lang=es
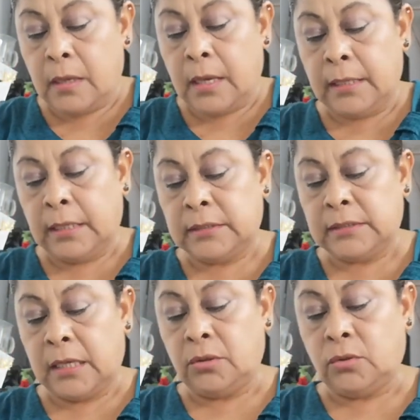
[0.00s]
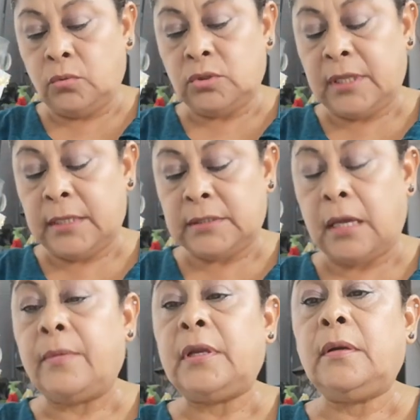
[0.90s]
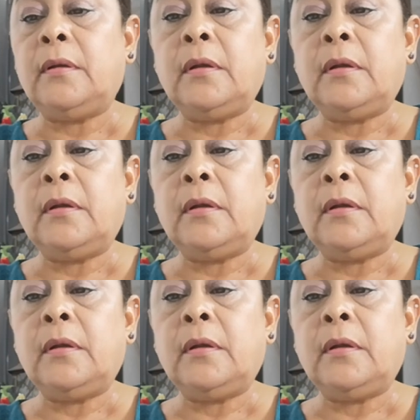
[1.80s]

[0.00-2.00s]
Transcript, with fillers: en el centro ustedes saben